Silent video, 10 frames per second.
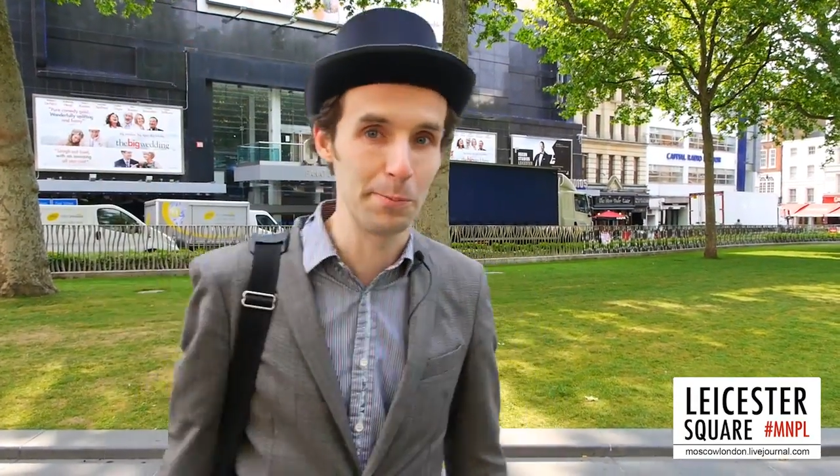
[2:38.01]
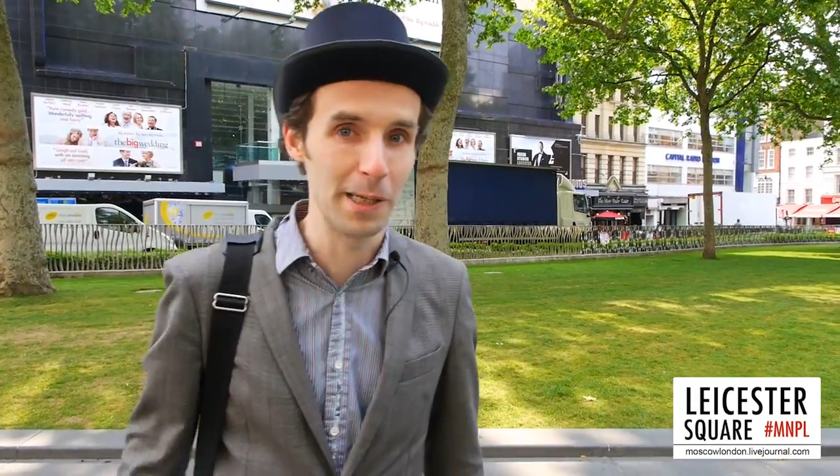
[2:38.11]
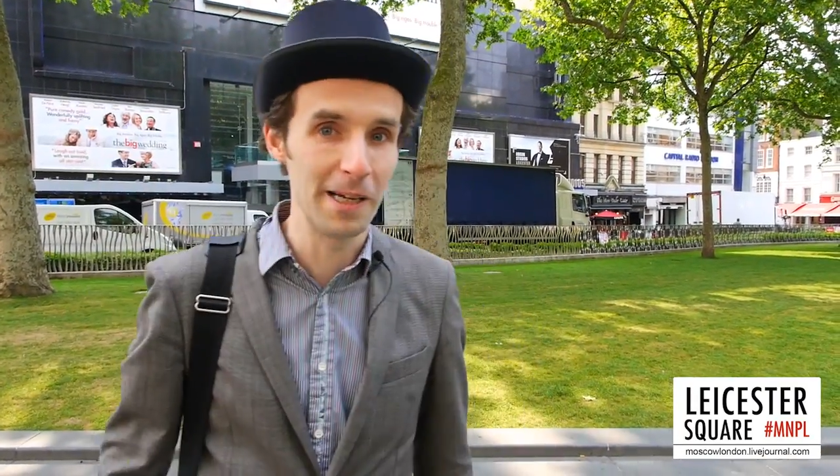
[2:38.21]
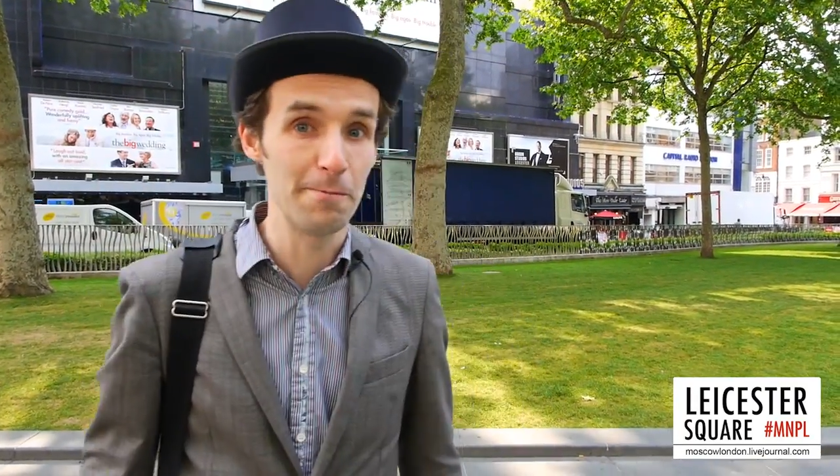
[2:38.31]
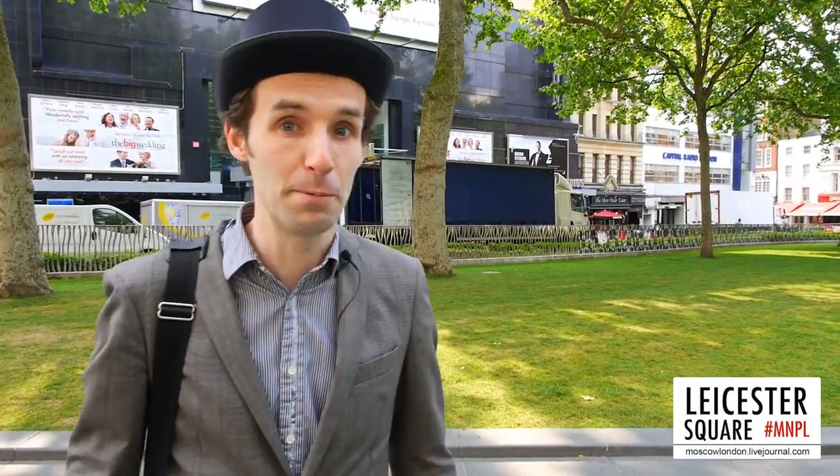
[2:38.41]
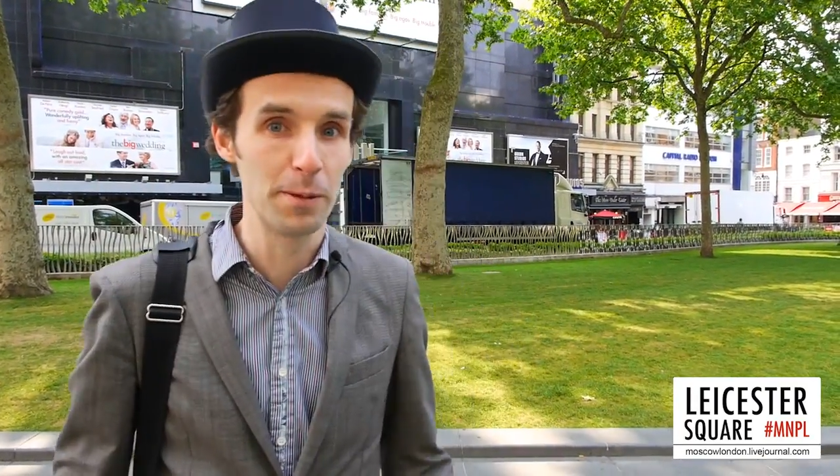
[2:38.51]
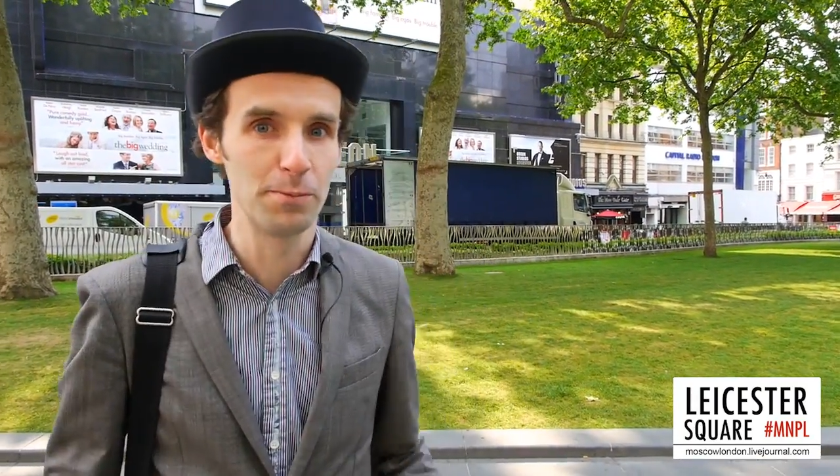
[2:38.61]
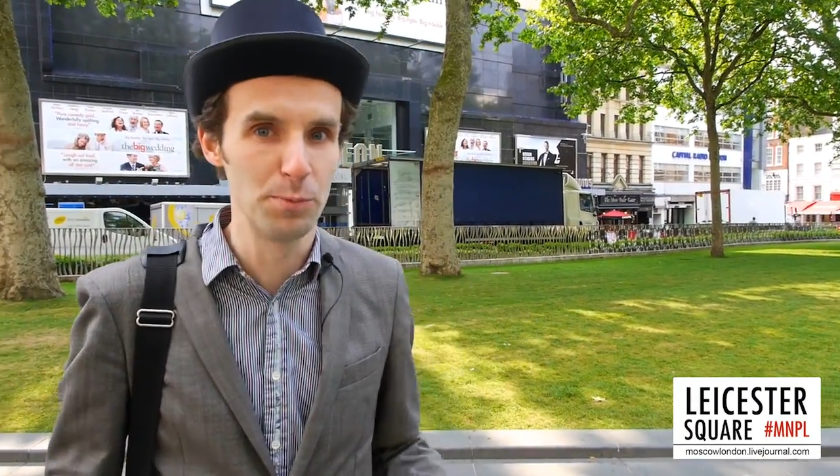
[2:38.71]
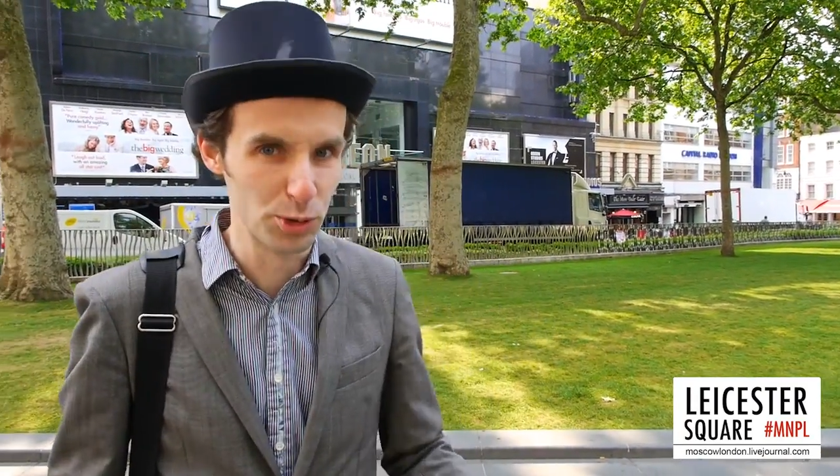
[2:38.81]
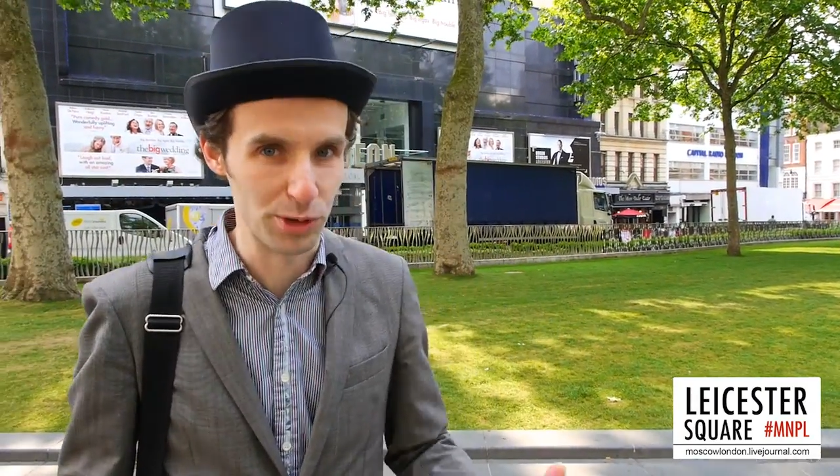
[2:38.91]
были бы в
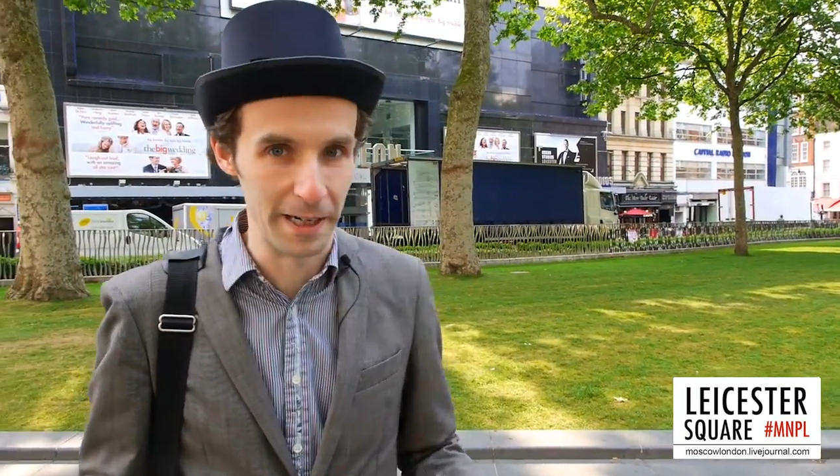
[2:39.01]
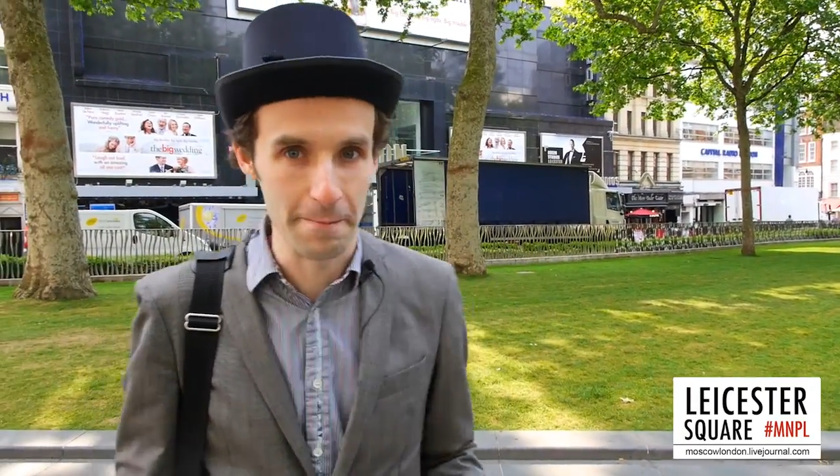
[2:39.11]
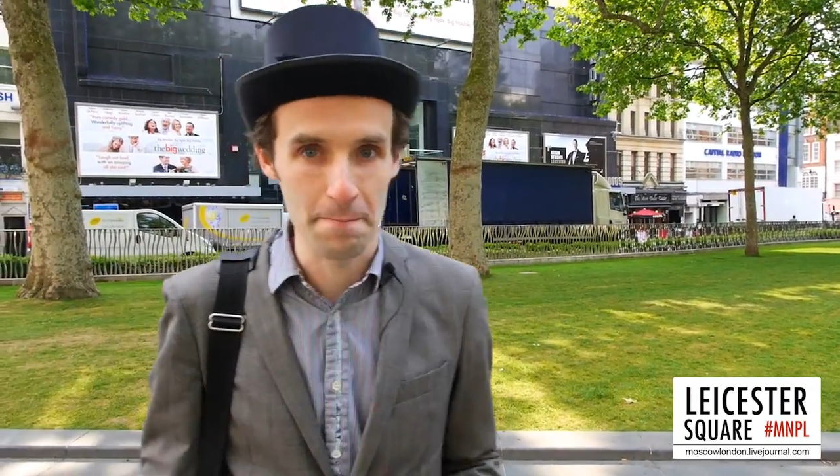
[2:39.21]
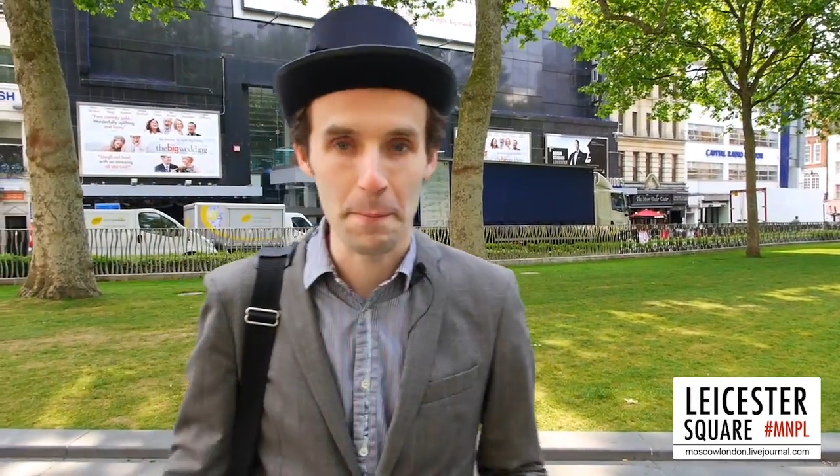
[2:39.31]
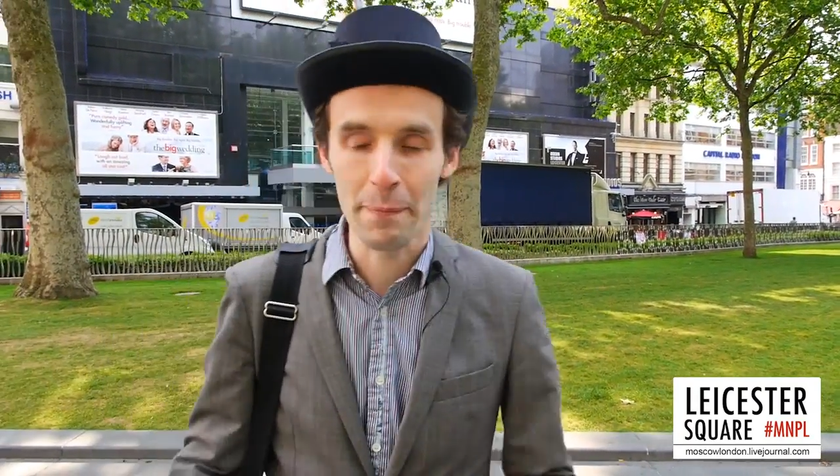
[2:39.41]
мусоре.